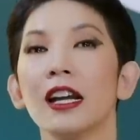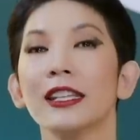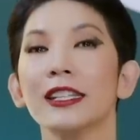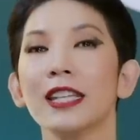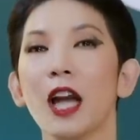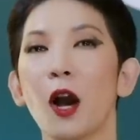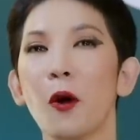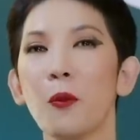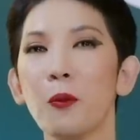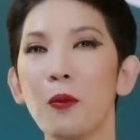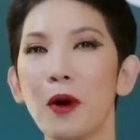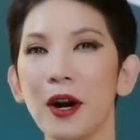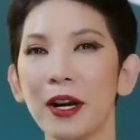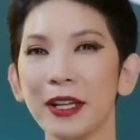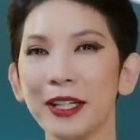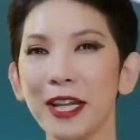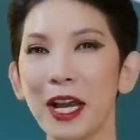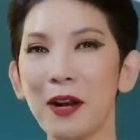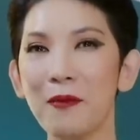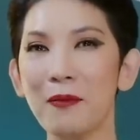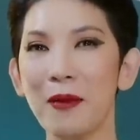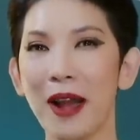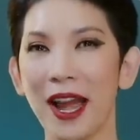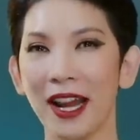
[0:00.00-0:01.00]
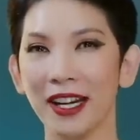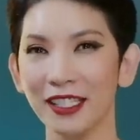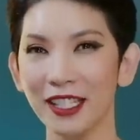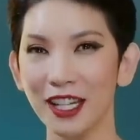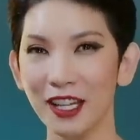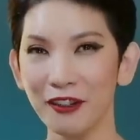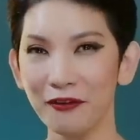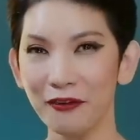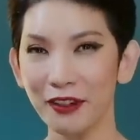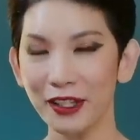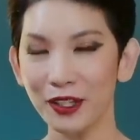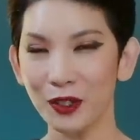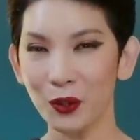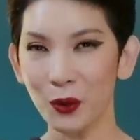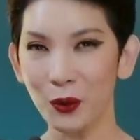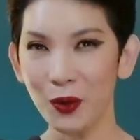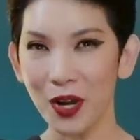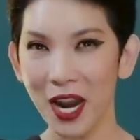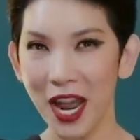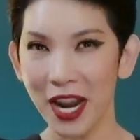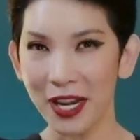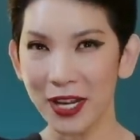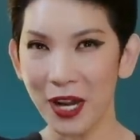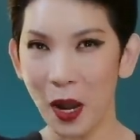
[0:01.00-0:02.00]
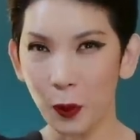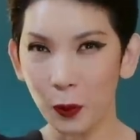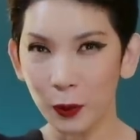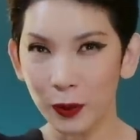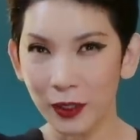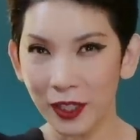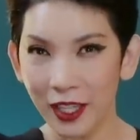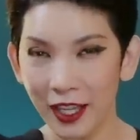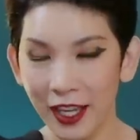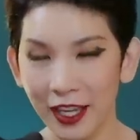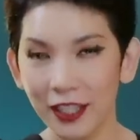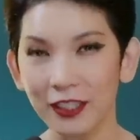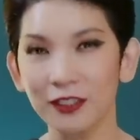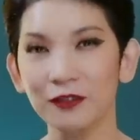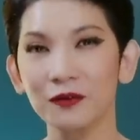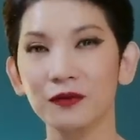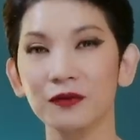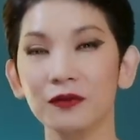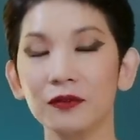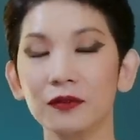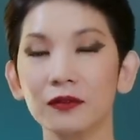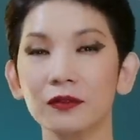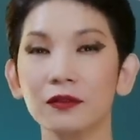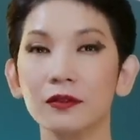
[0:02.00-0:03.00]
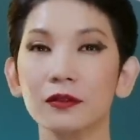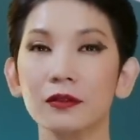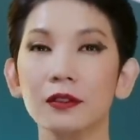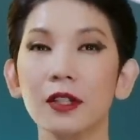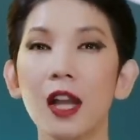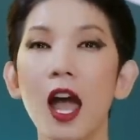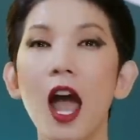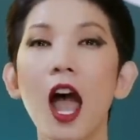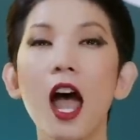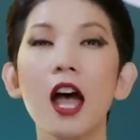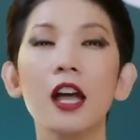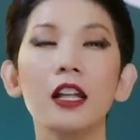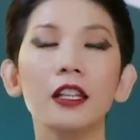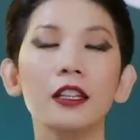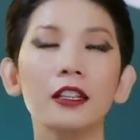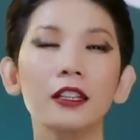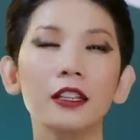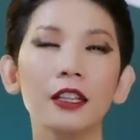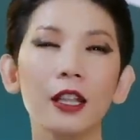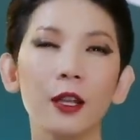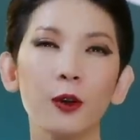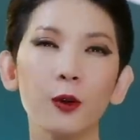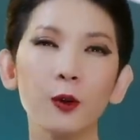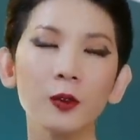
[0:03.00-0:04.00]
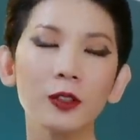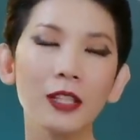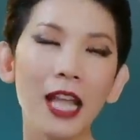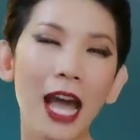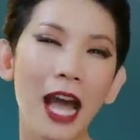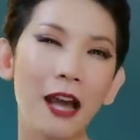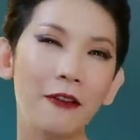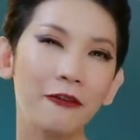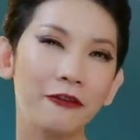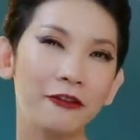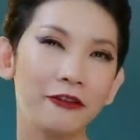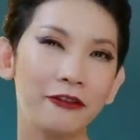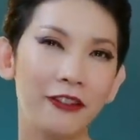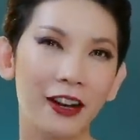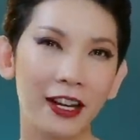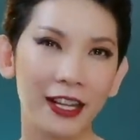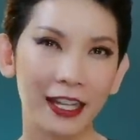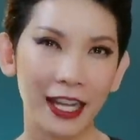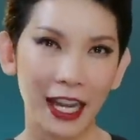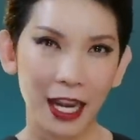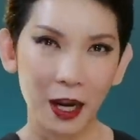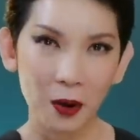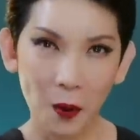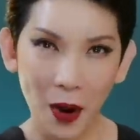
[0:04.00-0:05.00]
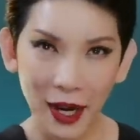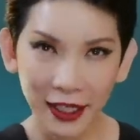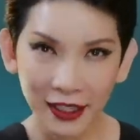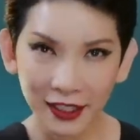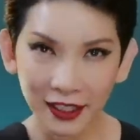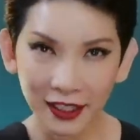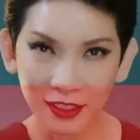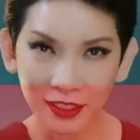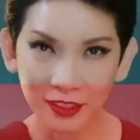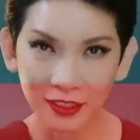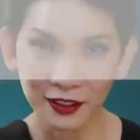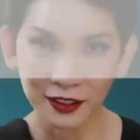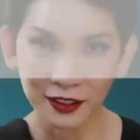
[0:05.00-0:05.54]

Chào mừng các bạn đến với chủ đề đầu tiên: tiểu tam và kẻ ngoại tình.